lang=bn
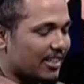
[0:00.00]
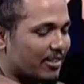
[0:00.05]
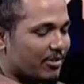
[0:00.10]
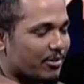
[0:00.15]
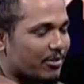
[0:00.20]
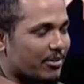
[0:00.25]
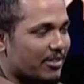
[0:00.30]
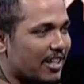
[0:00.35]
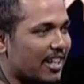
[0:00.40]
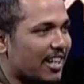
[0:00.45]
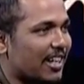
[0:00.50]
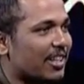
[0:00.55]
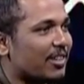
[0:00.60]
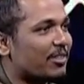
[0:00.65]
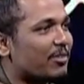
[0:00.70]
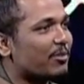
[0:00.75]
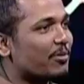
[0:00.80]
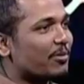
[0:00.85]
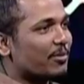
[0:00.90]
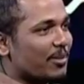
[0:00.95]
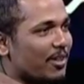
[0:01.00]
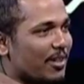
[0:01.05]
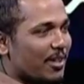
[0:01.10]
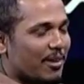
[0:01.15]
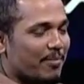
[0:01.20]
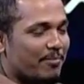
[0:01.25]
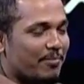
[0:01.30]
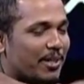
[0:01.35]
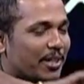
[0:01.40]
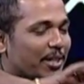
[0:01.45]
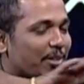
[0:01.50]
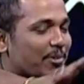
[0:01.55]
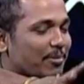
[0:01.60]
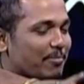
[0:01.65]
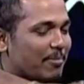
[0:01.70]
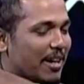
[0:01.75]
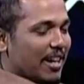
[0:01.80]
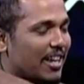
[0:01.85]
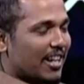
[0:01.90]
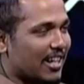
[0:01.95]
খোঁজ নাই কিন্তু ভিডিওর
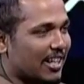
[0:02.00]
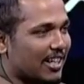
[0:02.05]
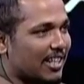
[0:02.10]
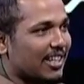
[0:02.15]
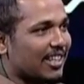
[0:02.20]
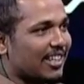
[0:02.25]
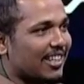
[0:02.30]
বাহার আর কি